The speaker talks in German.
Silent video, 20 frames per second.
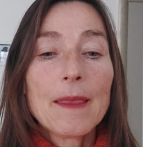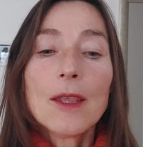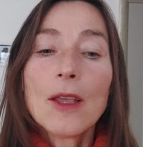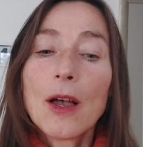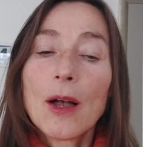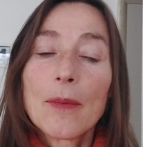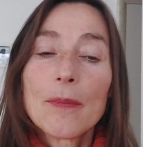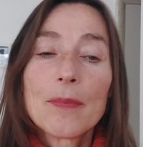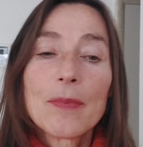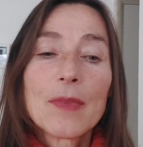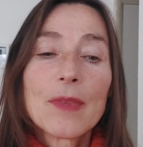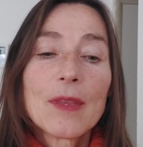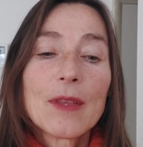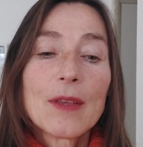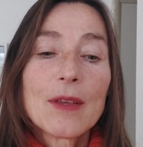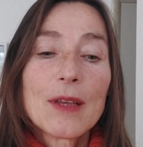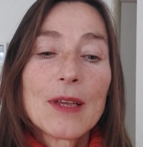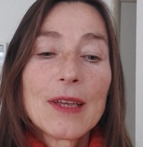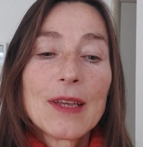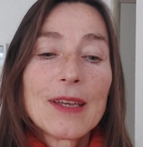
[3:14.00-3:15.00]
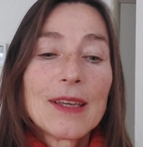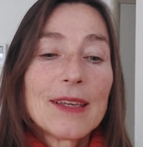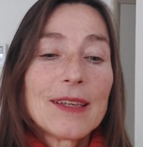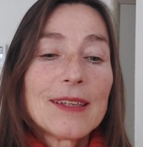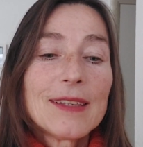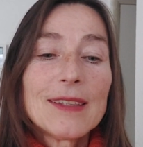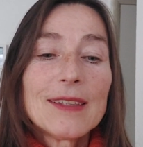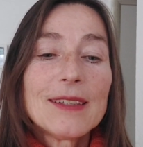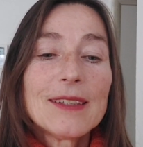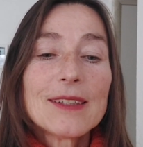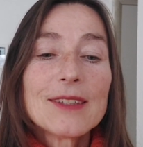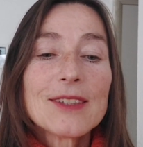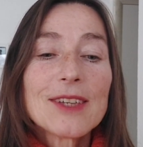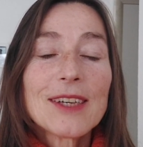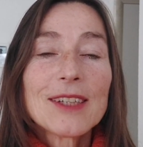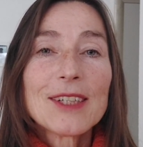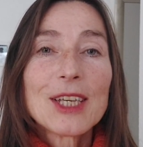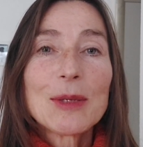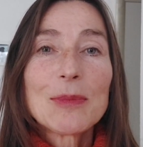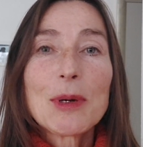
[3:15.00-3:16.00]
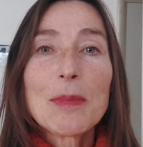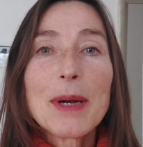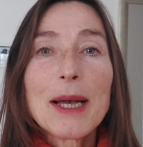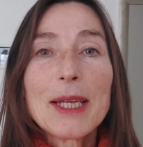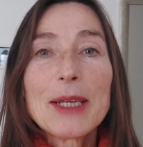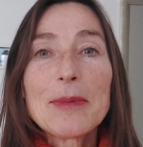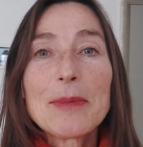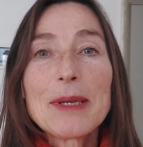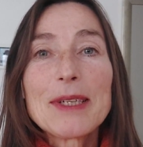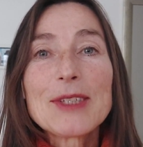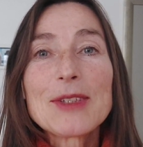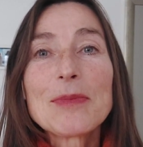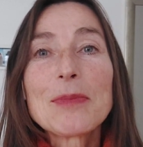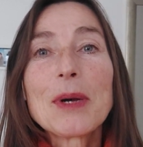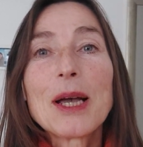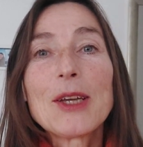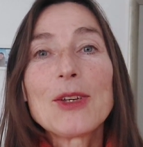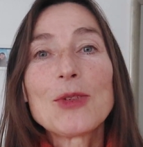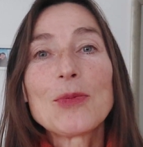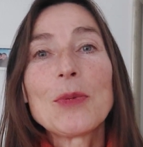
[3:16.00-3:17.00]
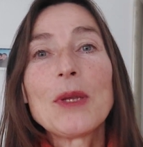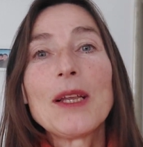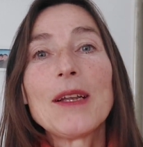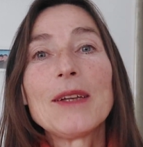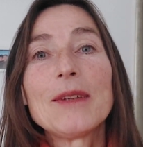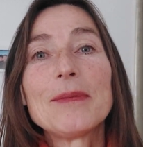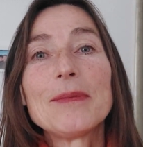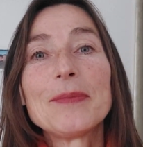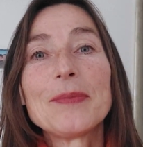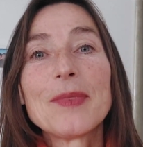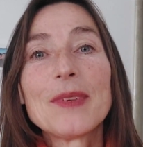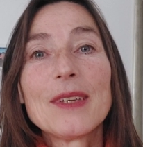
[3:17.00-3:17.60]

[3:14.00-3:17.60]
Ja, ihr seid ja immer meine besten Beispiele.